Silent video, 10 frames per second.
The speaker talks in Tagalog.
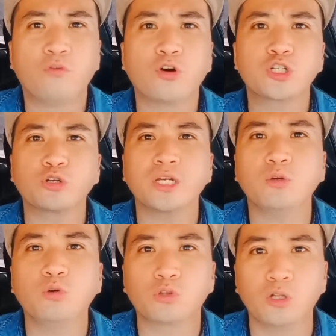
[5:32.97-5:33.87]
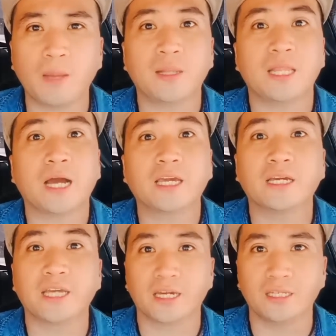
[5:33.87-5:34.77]
for sure yan utol na palagi
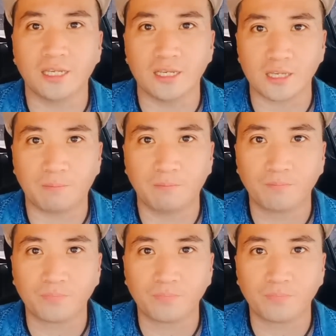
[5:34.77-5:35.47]
kanyang iniisip.